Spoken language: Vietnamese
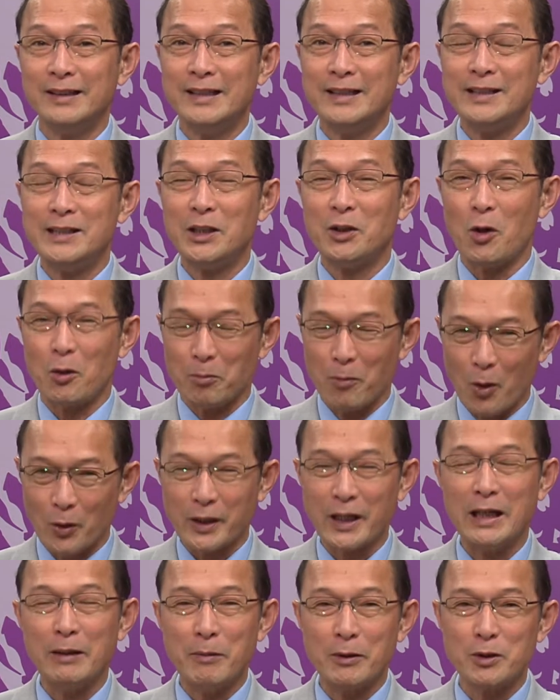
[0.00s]
chứ còn một
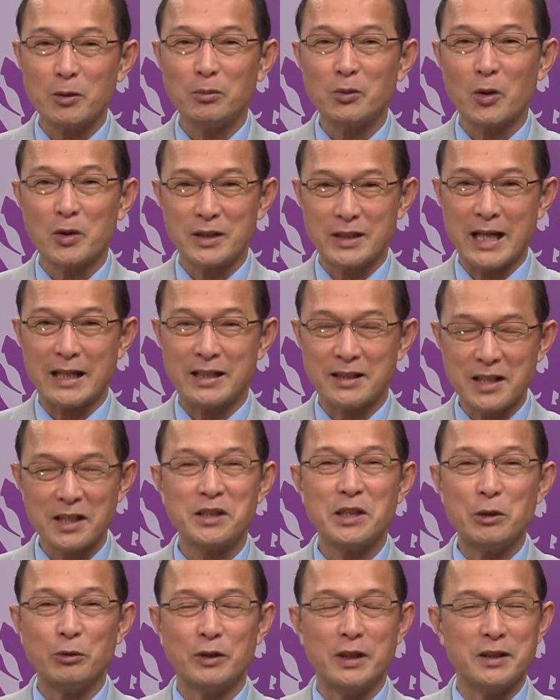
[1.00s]
khi mà chúng tôi dành
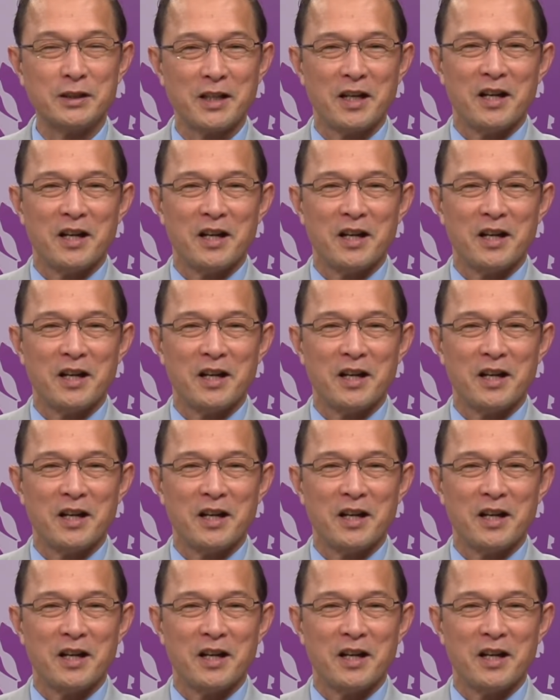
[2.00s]
rất nhiều thời giờ